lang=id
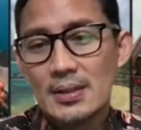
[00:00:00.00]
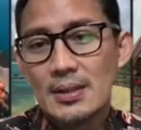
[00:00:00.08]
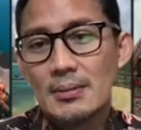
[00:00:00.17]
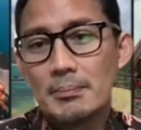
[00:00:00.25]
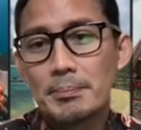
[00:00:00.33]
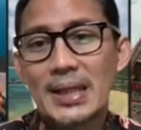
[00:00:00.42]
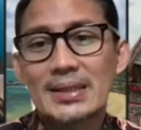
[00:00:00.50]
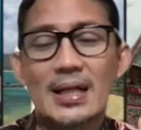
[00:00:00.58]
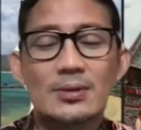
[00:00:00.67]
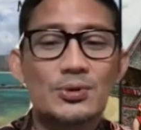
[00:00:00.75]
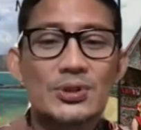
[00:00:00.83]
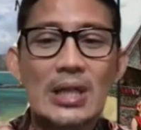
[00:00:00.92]
400
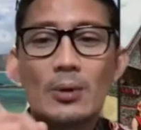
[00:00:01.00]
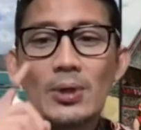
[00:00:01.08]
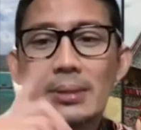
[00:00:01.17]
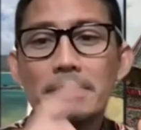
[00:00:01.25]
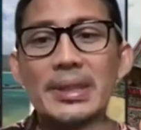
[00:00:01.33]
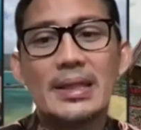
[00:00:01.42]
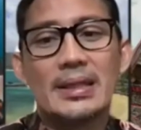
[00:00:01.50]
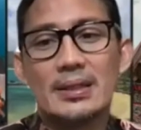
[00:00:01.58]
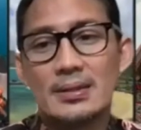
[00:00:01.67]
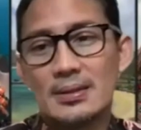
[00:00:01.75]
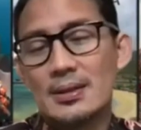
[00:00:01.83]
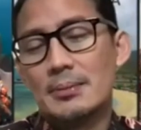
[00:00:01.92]
tahun lebih
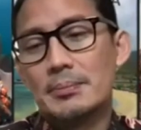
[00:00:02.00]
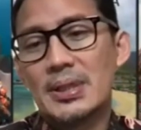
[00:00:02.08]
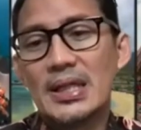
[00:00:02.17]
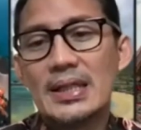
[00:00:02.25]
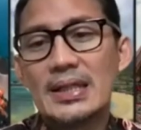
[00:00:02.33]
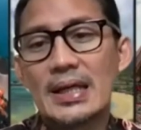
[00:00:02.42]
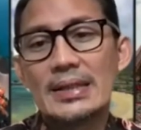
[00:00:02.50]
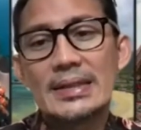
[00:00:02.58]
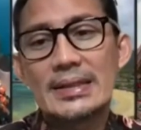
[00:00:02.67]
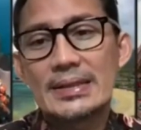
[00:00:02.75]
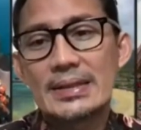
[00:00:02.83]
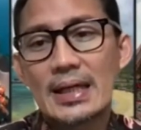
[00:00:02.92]
pendidikan
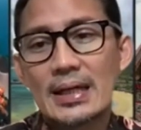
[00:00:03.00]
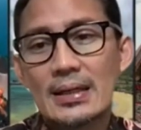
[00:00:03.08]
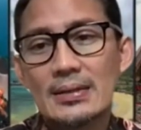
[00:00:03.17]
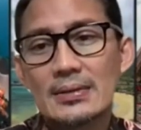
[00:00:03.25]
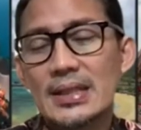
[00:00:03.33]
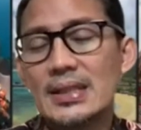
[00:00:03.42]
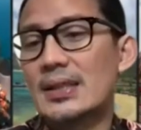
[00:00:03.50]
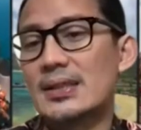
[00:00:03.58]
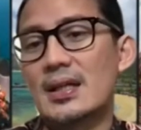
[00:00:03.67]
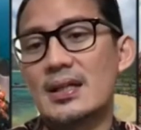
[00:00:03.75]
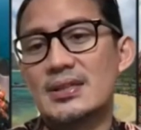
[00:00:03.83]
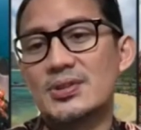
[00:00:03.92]
kita tidak
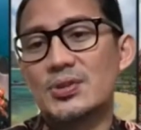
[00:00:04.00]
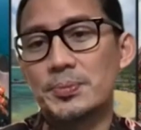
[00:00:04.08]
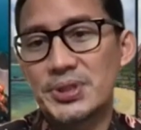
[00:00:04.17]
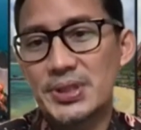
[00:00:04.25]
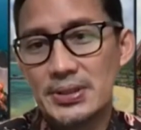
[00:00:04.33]
terdisrupsi.